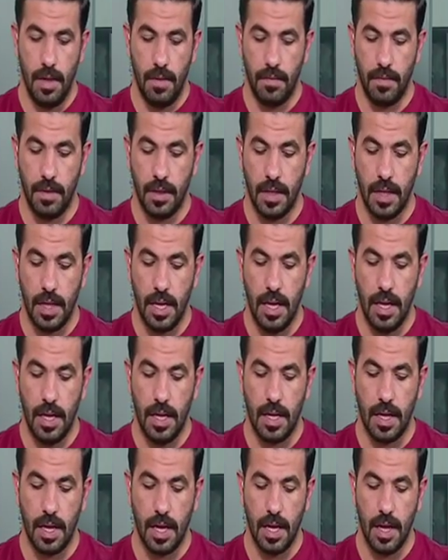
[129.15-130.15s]
في
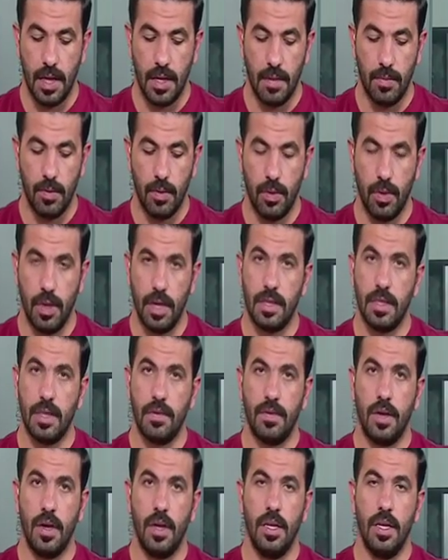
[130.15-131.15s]
العراق هذا الموضوع
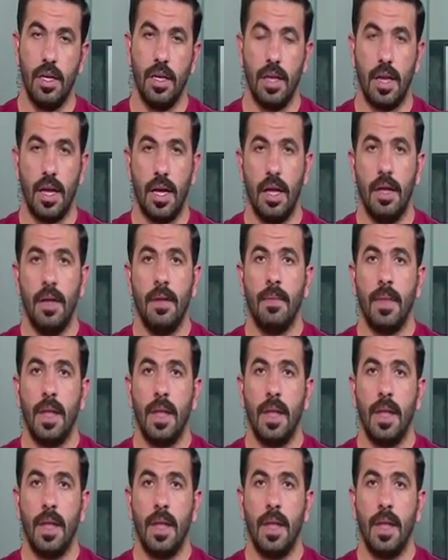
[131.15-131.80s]
التفاعلي اللي راح